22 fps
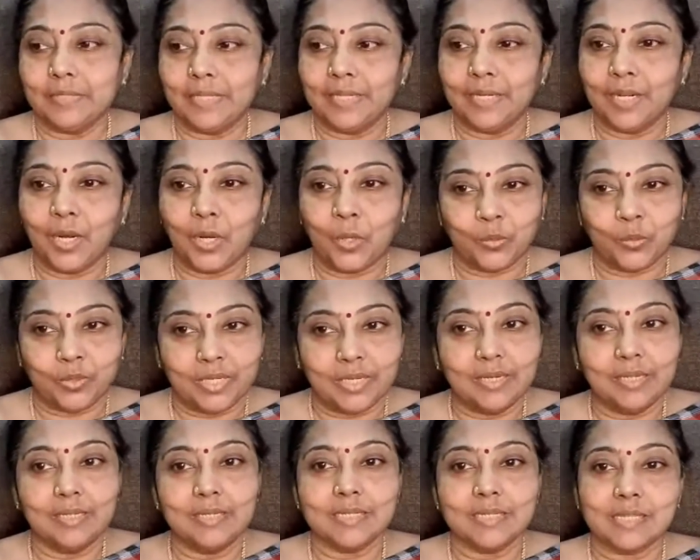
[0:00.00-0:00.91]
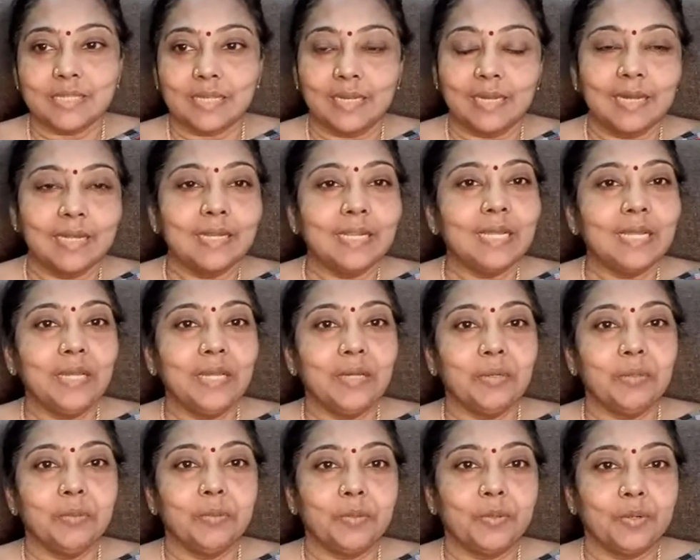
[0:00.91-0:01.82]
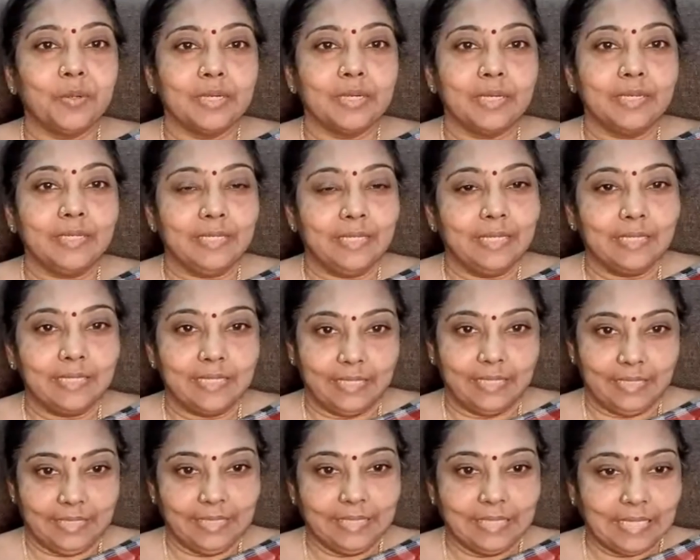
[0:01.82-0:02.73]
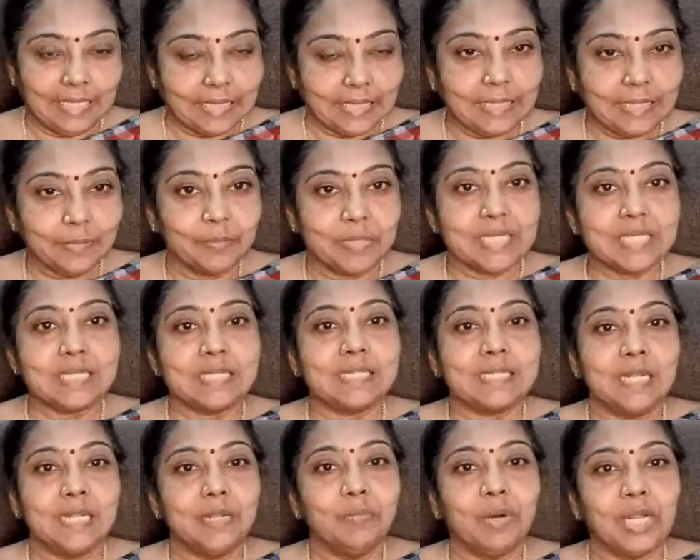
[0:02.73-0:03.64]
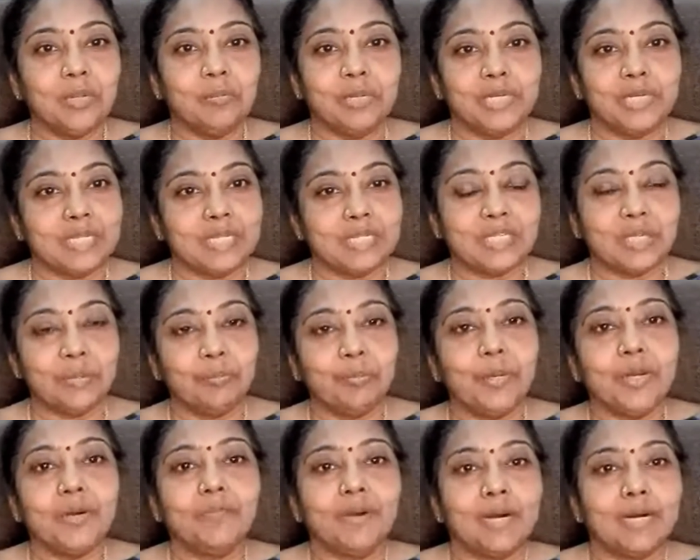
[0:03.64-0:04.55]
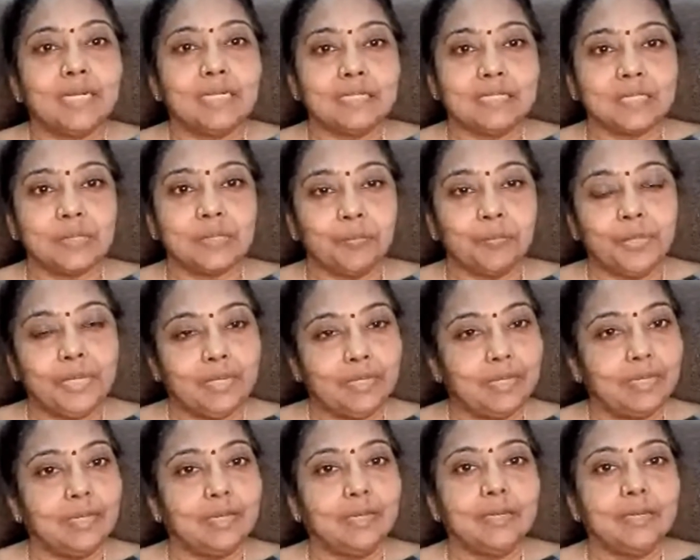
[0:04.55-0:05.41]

నేను అవునండి నిజంగానే ఇంత మంచి సినిమాలు మనం చెప్పామా అని చెప్పి